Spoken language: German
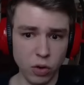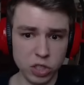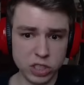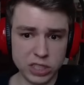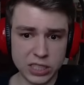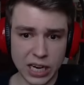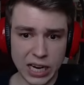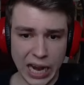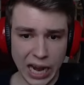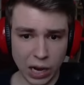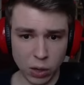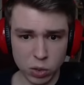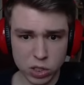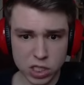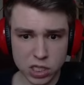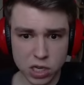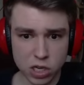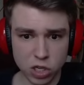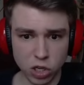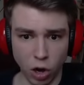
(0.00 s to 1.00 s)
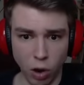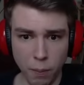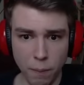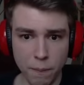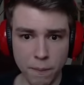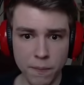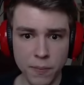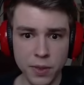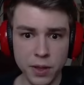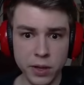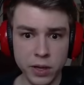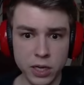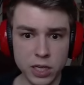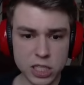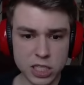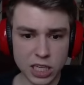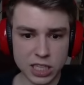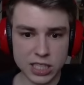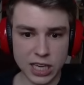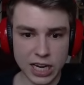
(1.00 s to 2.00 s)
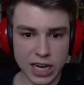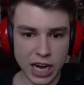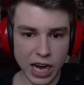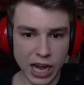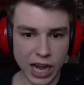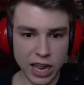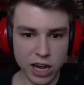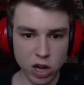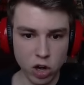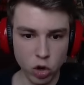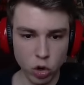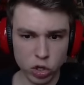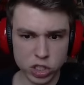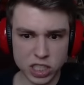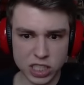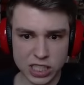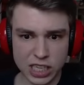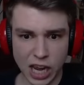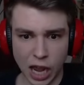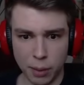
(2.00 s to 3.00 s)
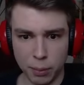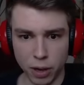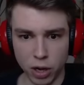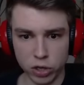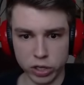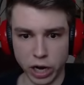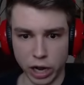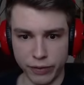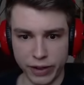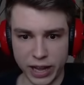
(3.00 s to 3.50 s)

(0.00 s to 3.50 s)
Wo ist der hier rausgekommen? Ist das seine kleine Lustkammer oder